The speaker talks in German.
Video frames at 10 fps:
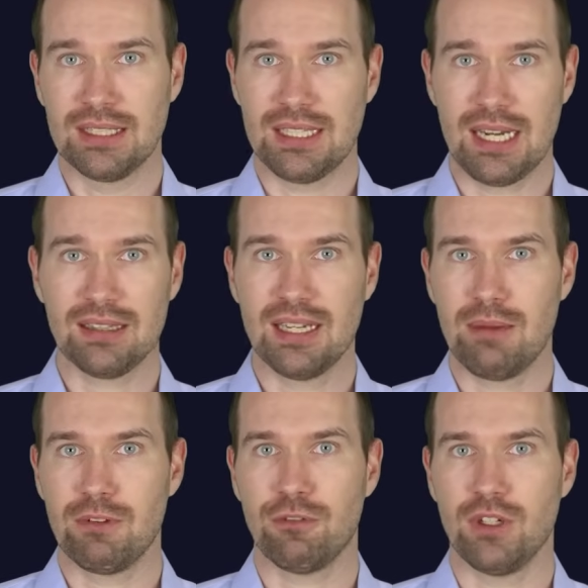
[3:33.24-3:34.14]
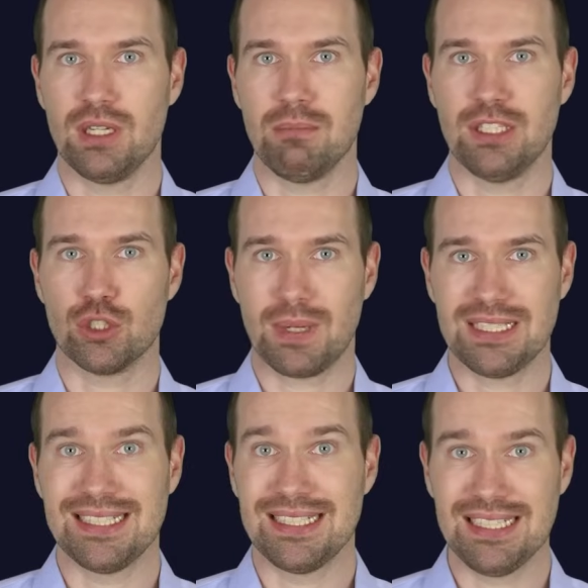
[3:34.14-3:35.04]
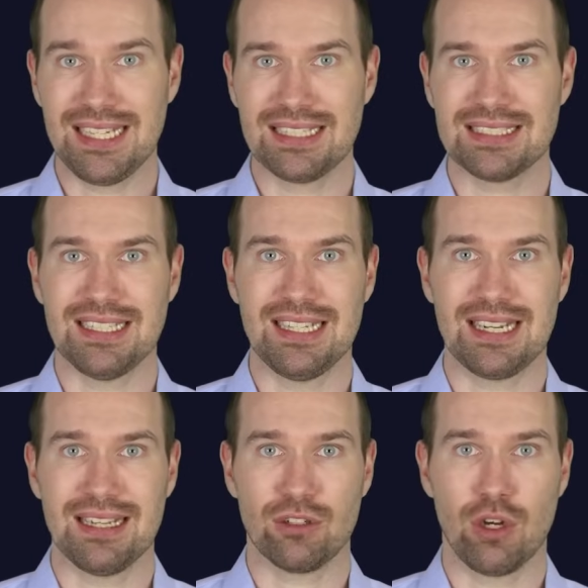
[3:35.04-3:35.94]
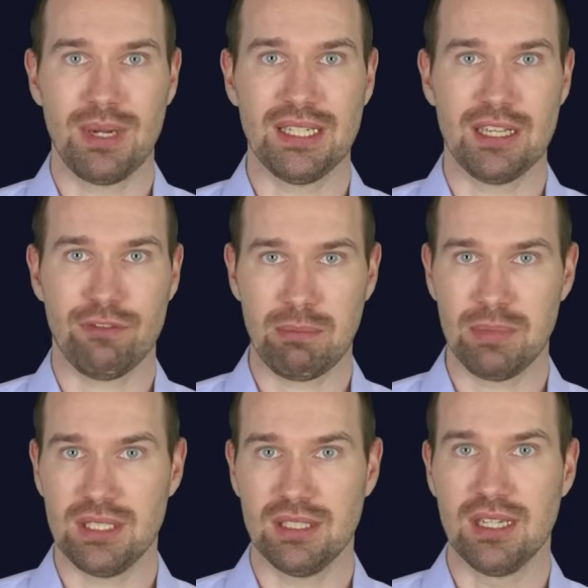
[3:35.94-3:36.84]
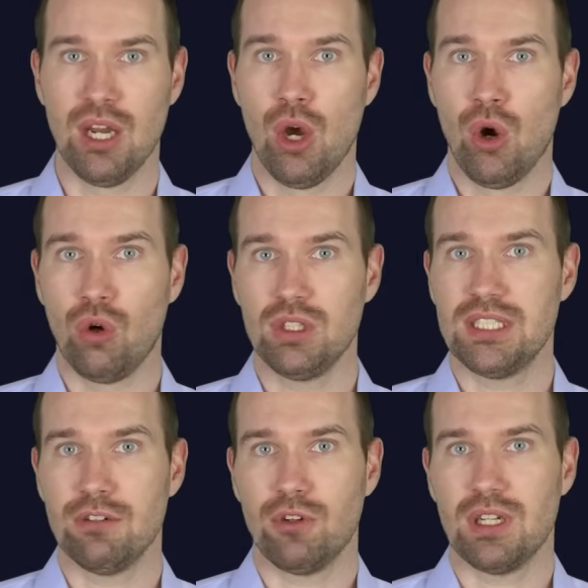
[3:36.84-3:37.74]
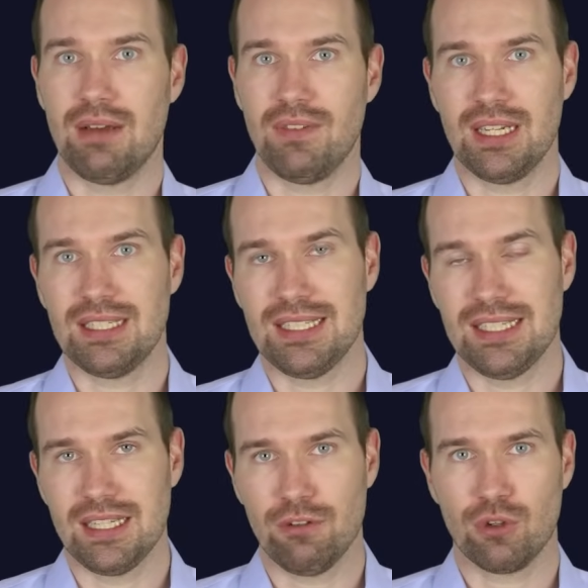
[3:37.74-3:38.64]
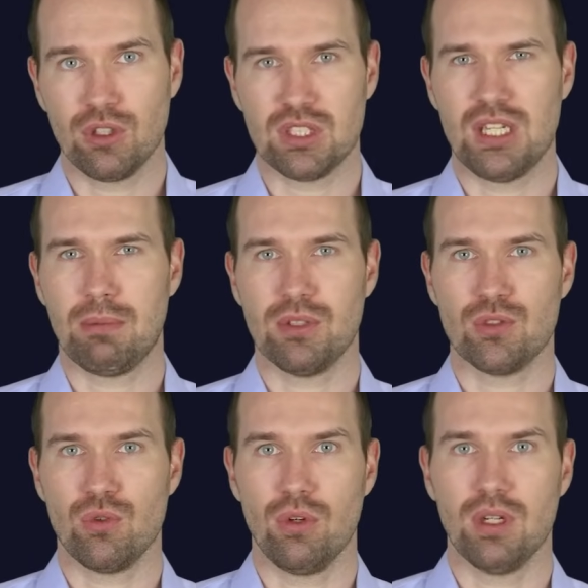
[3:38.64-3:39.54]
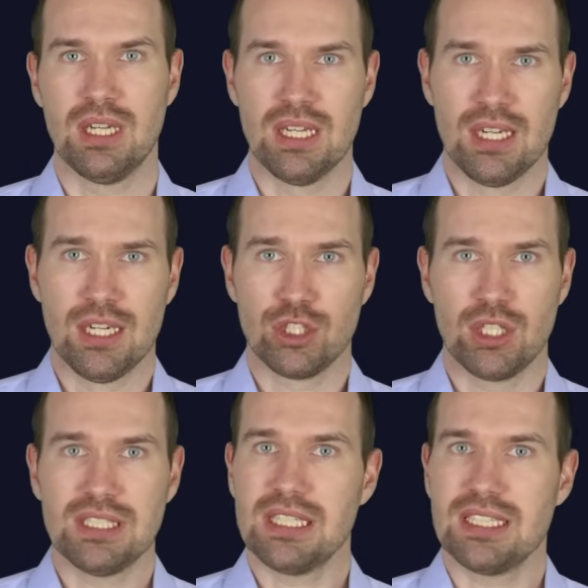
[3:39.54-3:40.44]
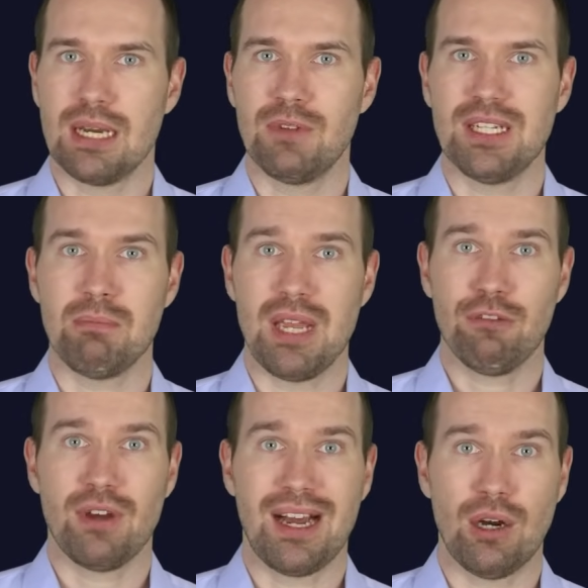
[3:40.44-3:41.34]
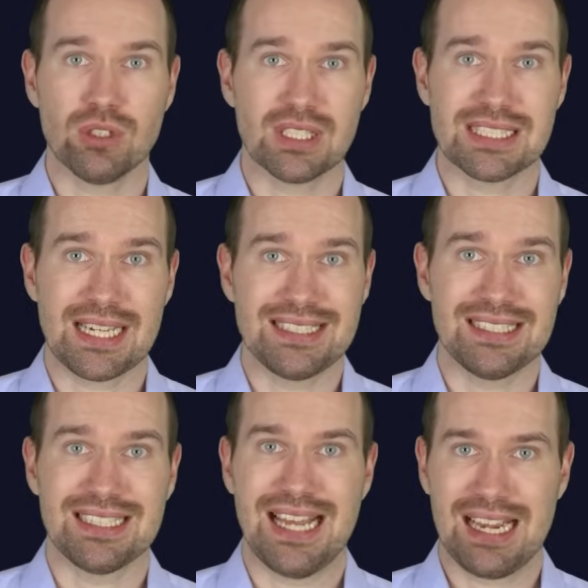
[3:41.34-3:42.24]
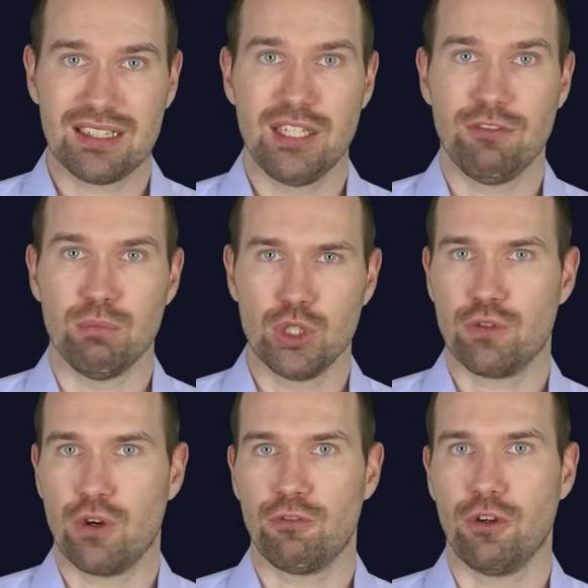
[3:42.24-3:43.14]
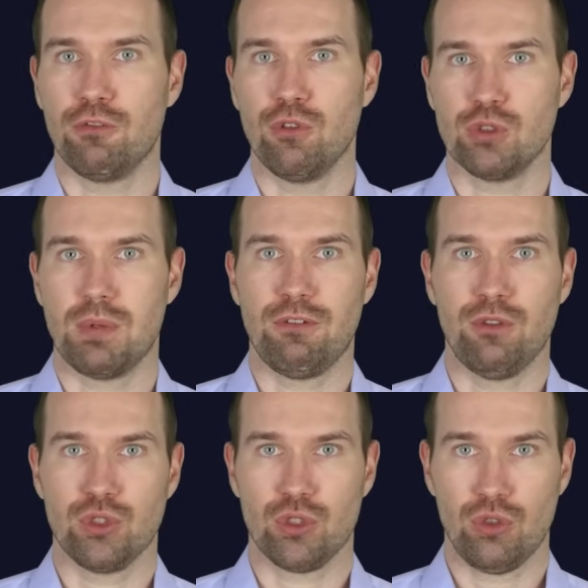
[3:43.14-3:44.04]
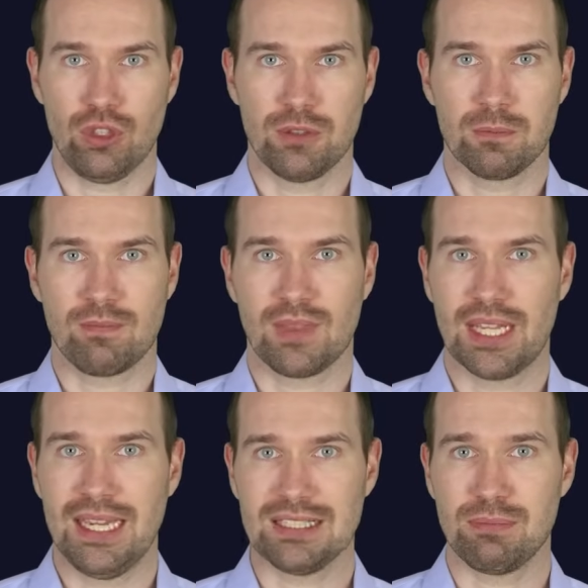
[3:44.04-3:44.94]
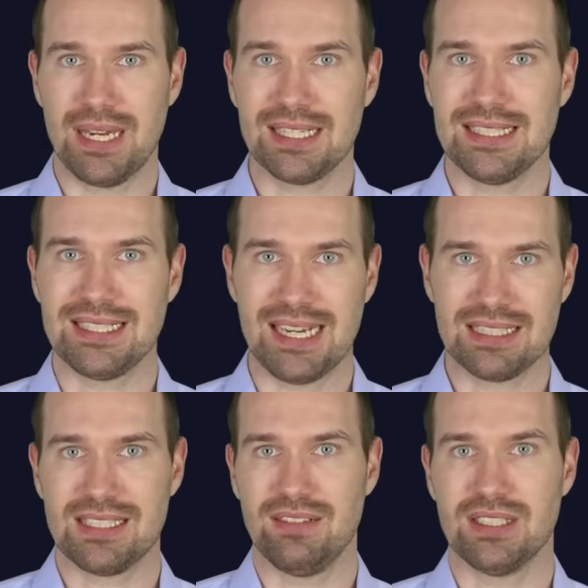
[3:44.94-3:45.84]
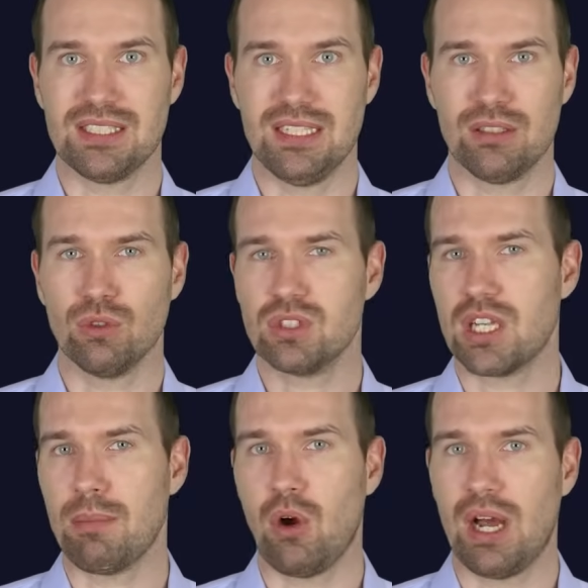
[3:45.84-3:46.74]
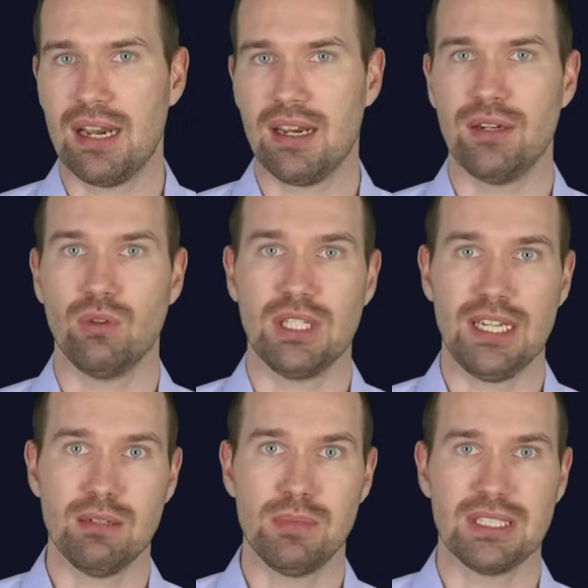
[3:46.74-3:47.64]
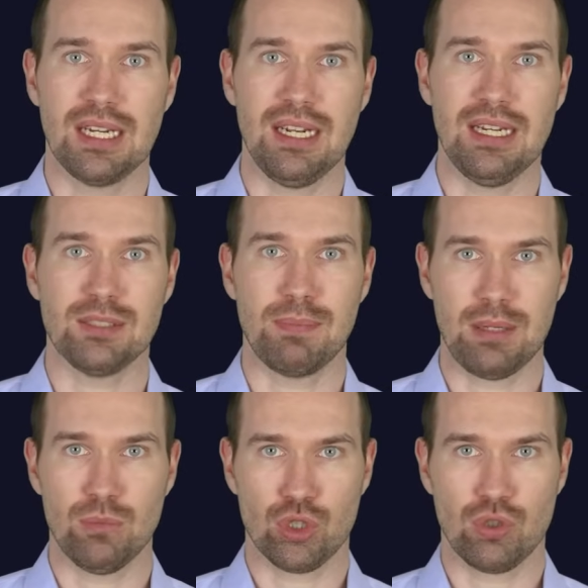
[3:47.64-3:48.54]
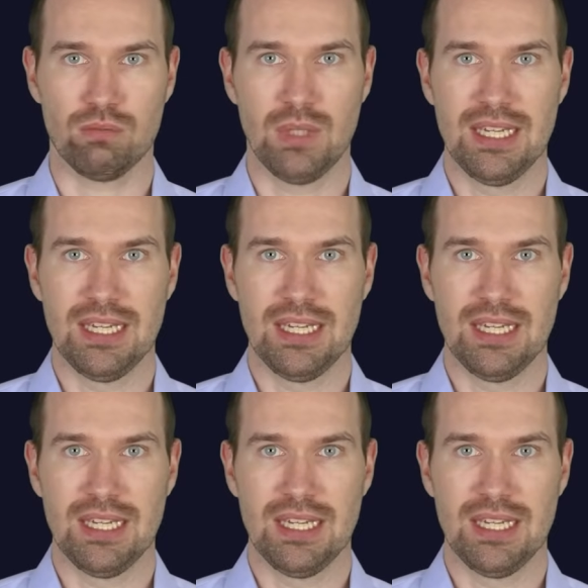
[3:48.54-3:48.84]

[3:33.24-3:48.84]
Die Daten haben wir von dem entsprechenden Index, den der Gerd komma ETF abbildet, und hiervon haben wir dann die ETF-Kosten abgezogen. Schließlich haben wir den mehrfach ausgezeichneten aktiven Mischfonds von Flussbach von Storch. Er ist mehrheitlich in Aktien investiert, nutzt aber auch Anleihen und Edelmetalle als Beimischung.